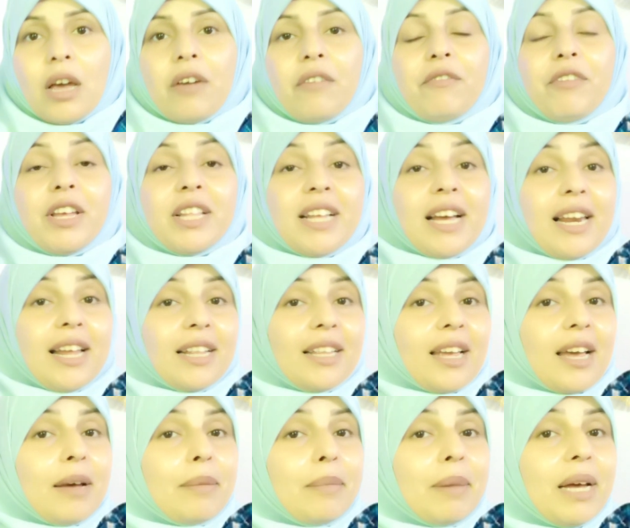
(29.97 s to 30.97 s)
في ثلاث
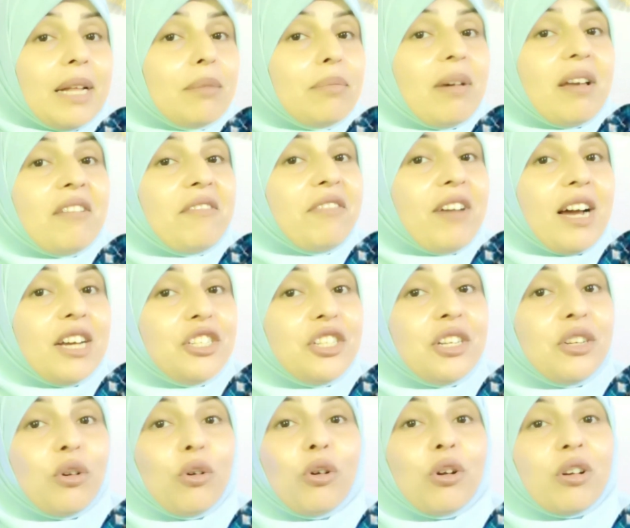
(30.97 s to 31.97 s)
خامات ما ينفعش
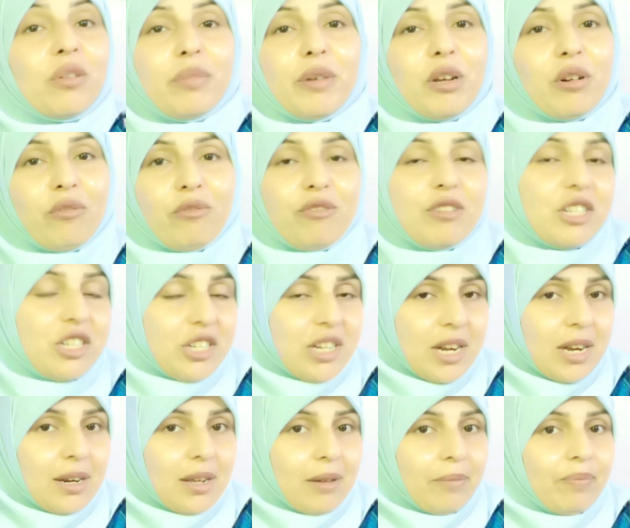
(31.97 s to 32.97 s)
نخرج بيهم في
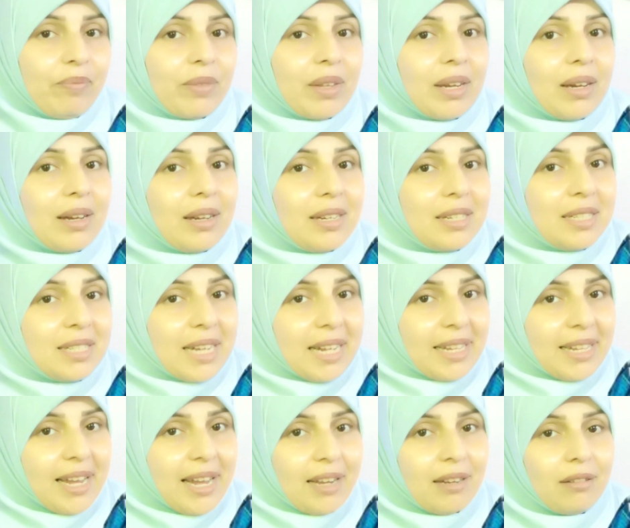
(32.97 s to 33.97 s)
الشارع
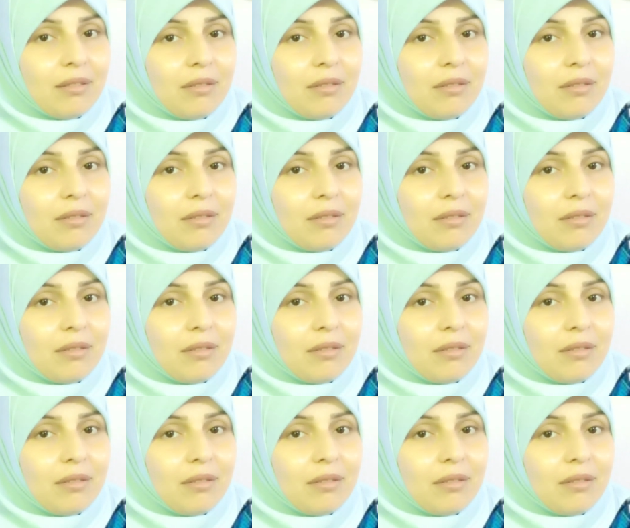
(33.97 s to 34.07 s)
الستان